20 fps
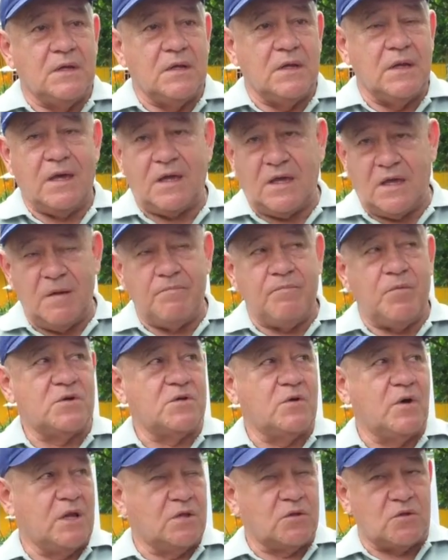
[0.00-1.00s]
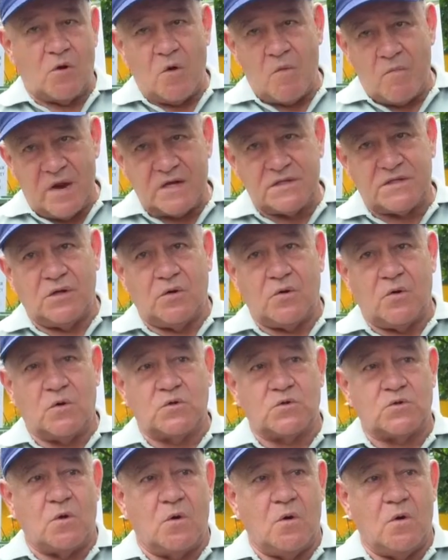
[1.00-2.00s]
equipos o
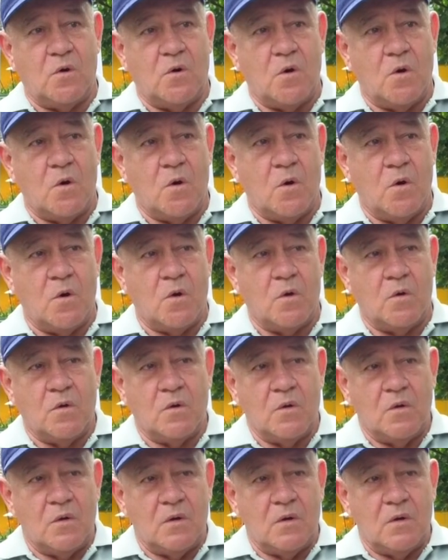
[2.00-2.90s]
electrodomésticos o